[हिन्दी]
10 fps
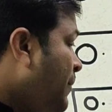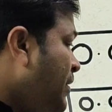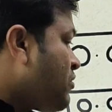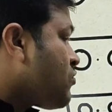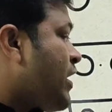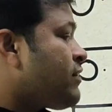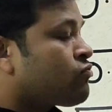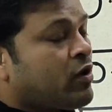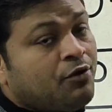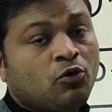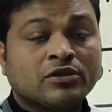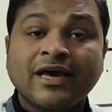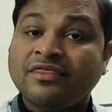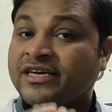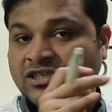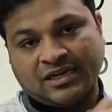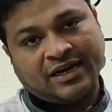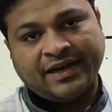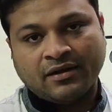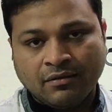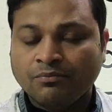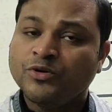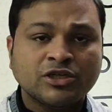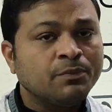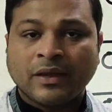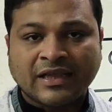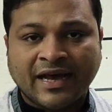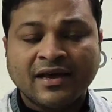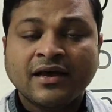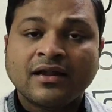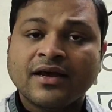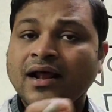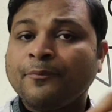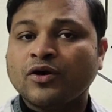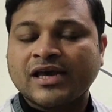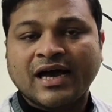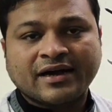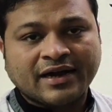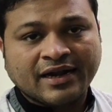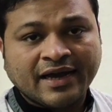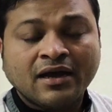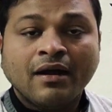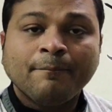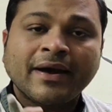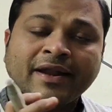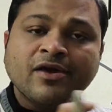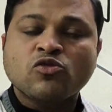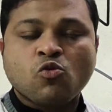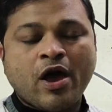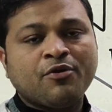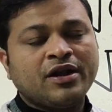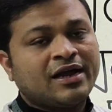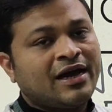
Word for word: अब इसका स्क्वायर रूट होता है सिक्सटी नाइन मुझे तो पता है लेकिन आपको क्या करना है मैंने स्क्वायर रूट